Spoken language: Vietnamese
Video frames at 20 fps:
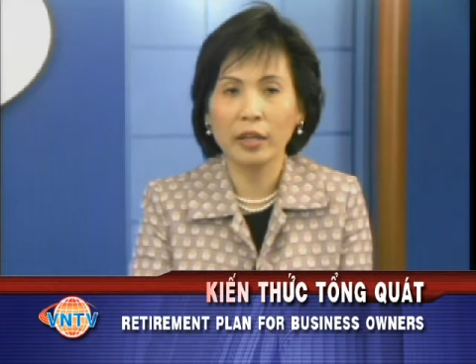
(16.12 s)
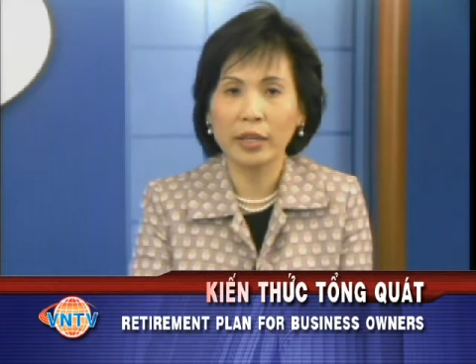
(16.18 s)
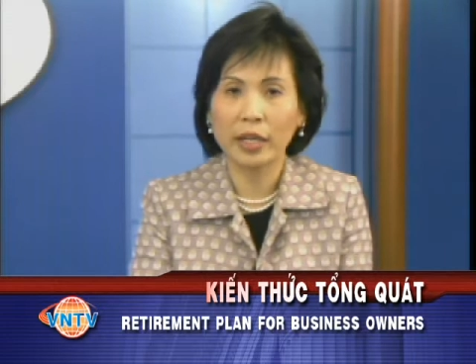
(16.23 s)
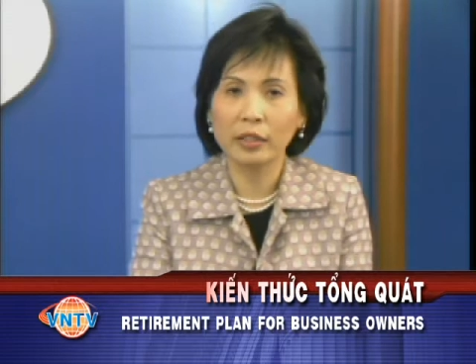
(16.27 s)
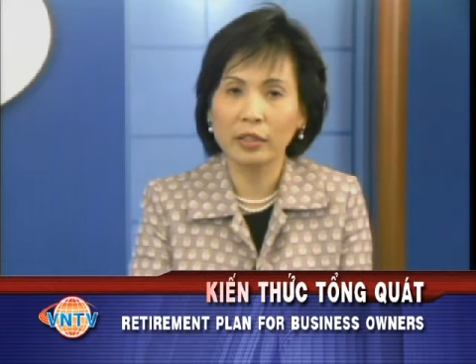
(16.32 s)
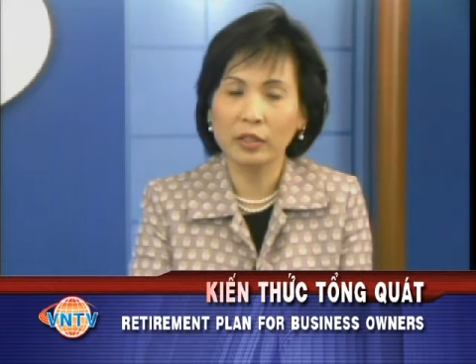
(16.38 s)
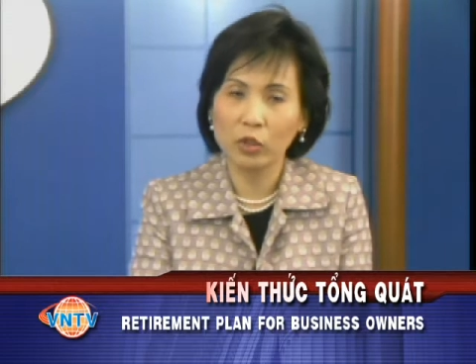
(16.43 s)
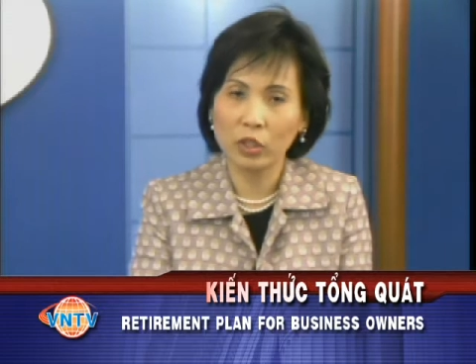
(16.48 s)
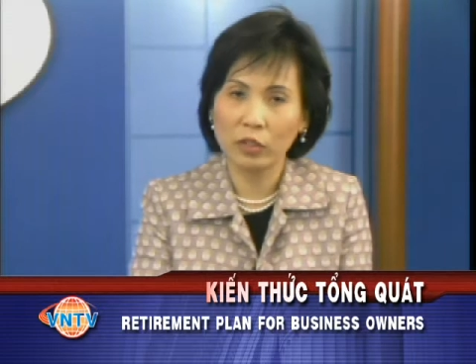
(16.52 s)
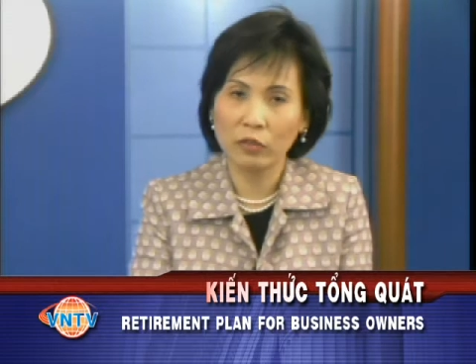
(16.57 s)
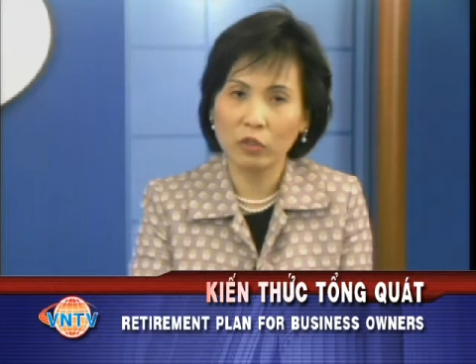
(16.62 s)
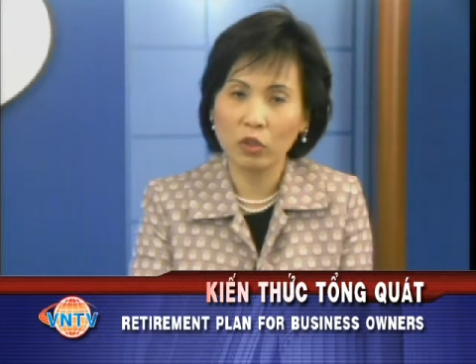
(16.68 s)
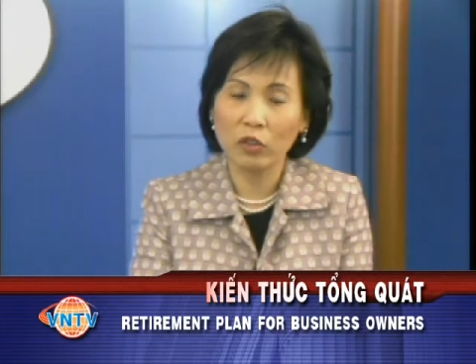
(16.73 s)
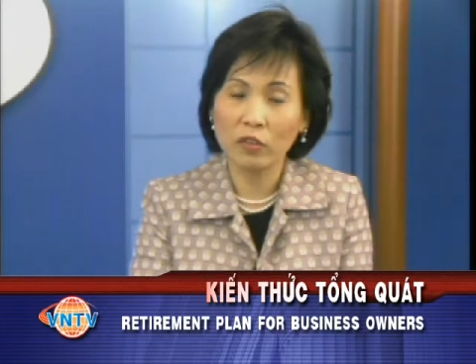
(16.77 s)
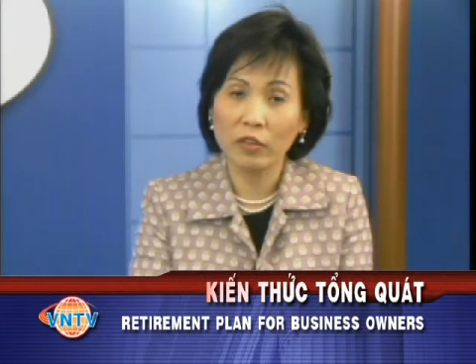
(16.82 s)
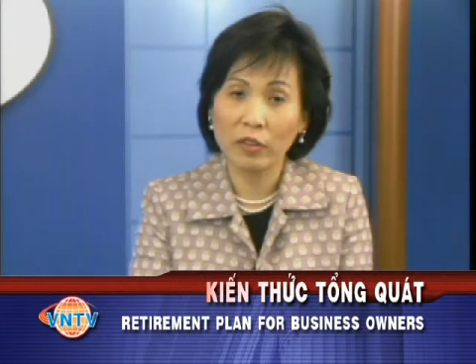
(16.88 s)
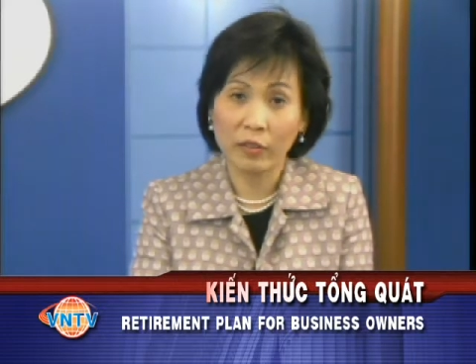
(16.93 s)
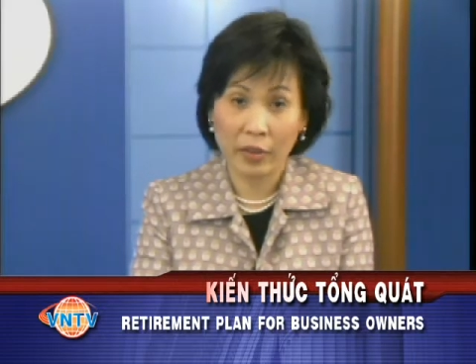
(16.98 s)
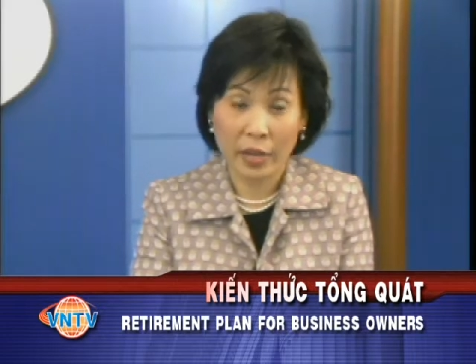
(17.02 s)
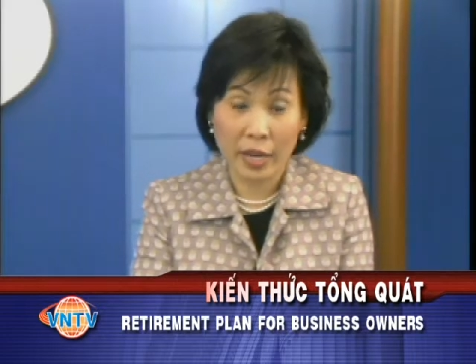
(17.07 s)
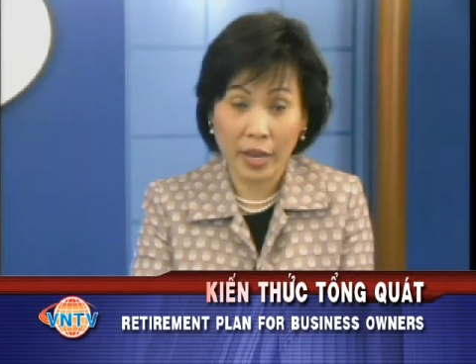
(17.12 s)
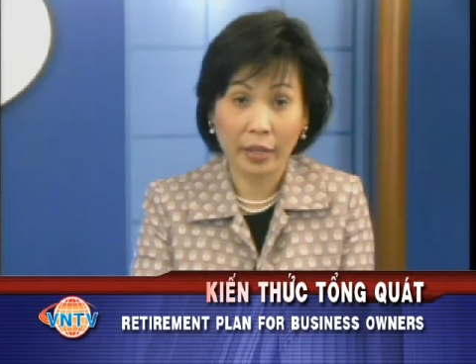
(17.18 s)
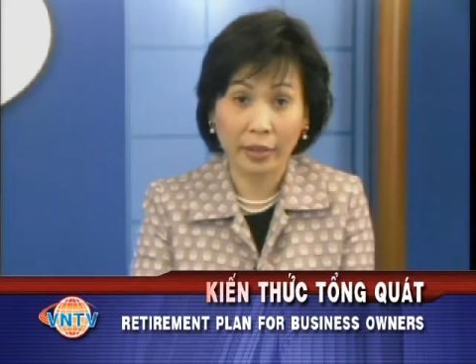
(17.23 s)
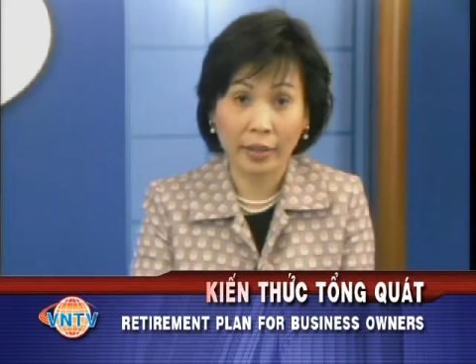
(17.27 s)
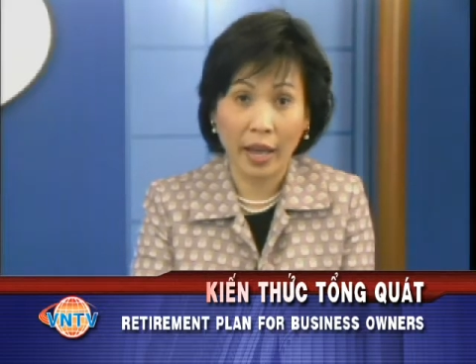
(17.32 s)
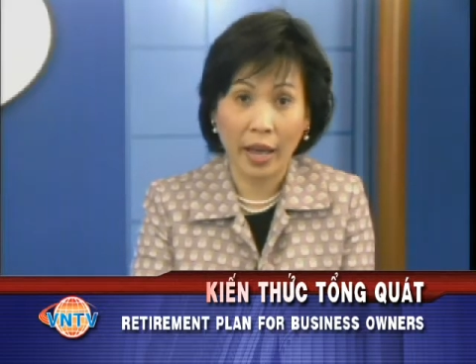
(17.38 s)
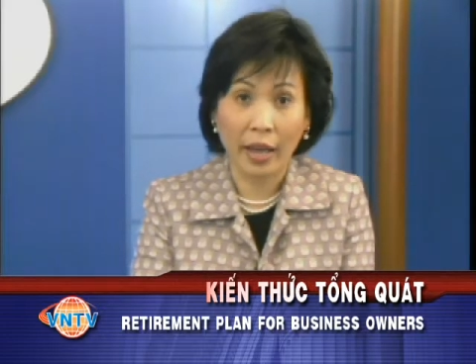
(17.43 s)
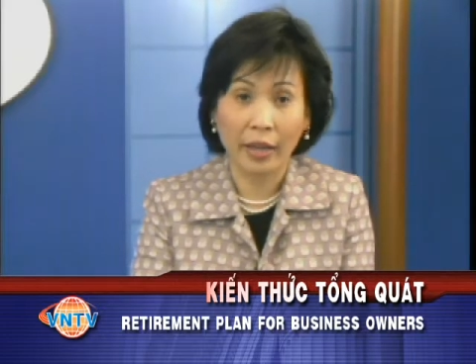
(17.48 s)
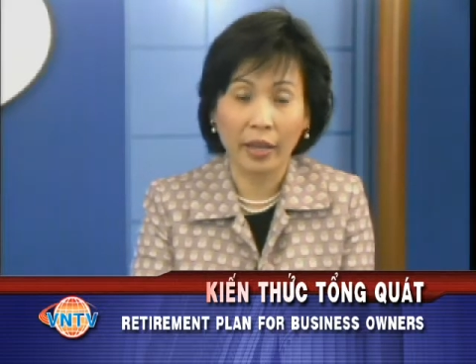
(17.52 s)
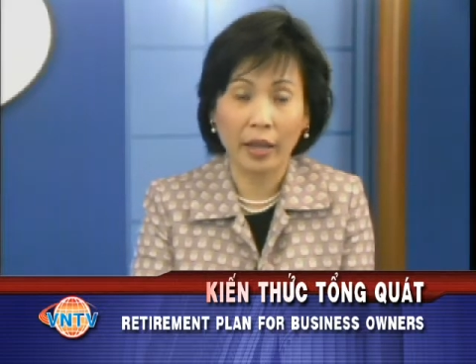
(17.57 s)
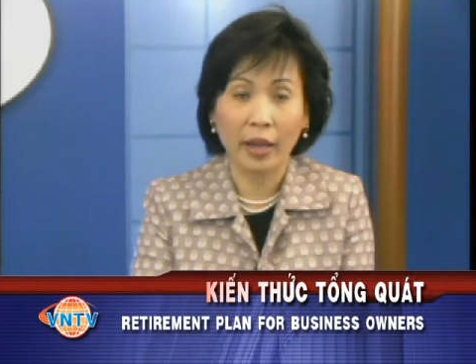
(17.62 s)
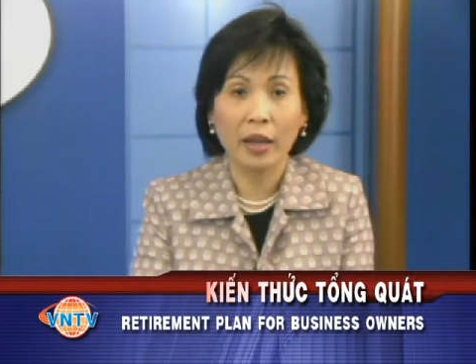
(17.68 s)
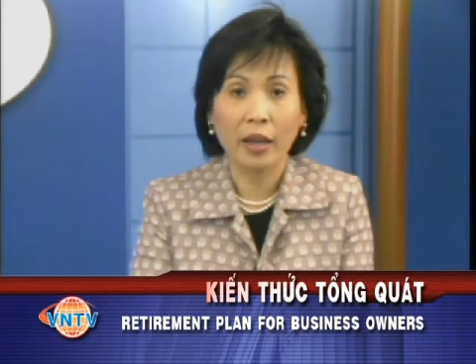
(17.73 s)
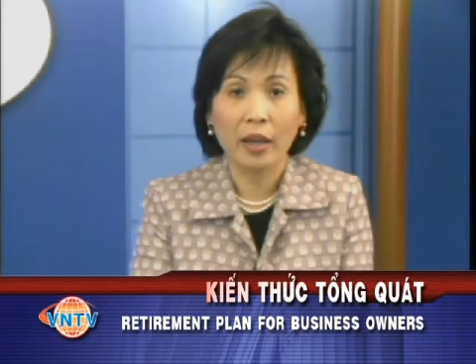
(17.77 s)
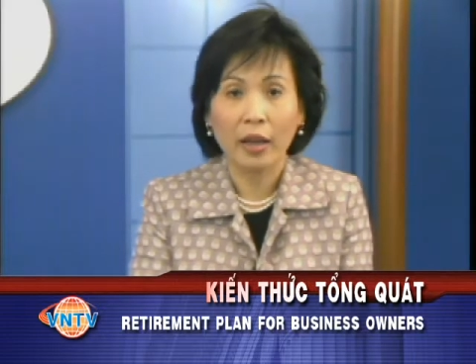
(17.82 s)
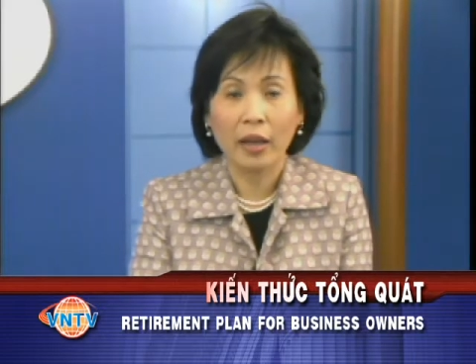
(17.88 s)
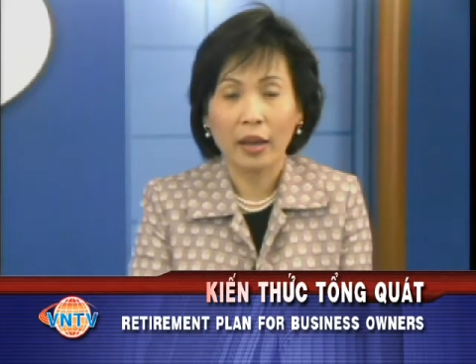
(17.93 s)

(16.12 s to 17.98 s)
đã thư chuyện với quý vị về đề tài à,